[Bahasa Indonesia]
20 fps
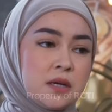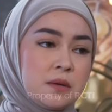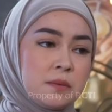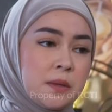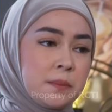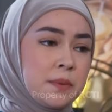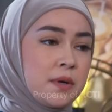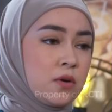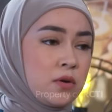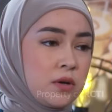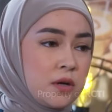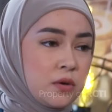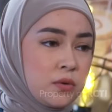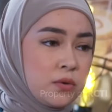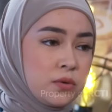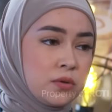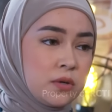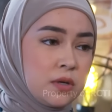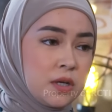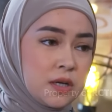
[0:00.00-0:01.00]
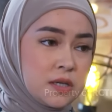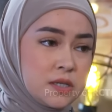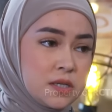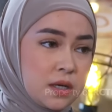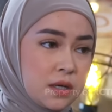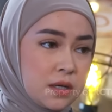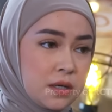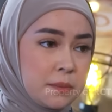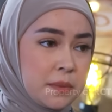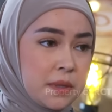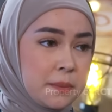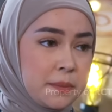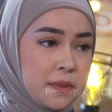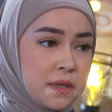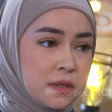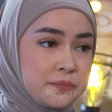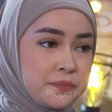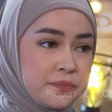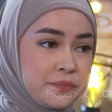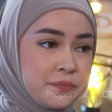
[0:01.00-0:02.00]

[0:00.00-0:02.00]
sama papa kalau aku nolak ajakannya papa